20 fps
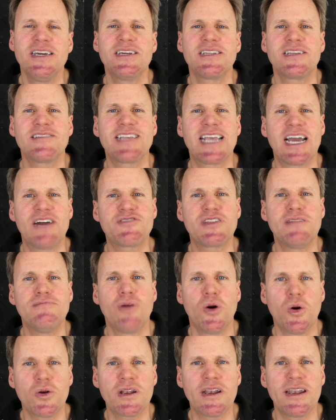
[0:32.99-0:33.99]
dass ich auf den
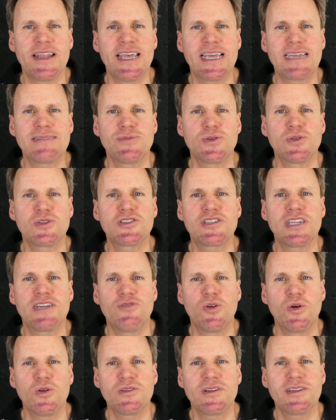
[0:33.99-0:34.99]
Boden legen musste,
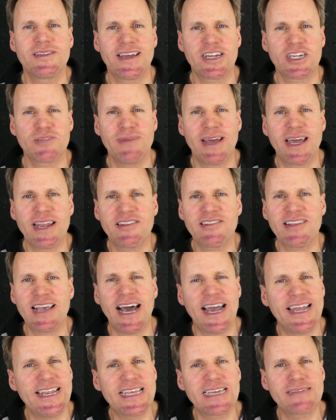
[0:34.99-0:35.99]
wo der Schmerz
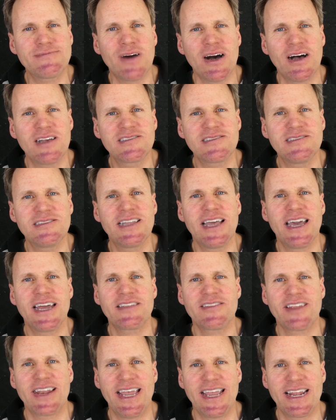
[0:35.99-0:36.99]
einigermaßen
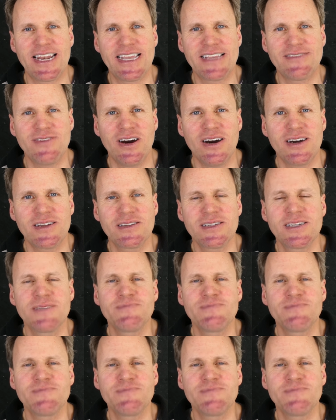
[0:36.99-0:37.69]
erträglich war.